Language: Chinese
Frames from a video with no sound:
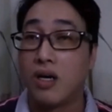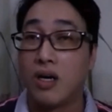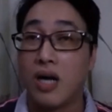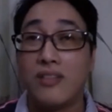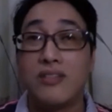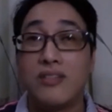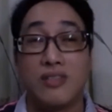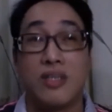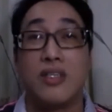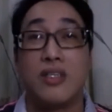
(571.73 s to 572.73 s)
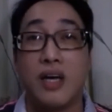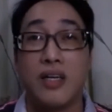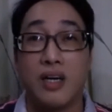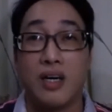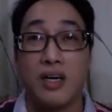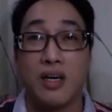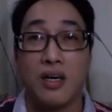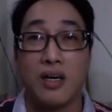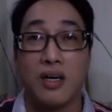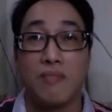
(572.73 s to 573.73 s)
开始可以在啊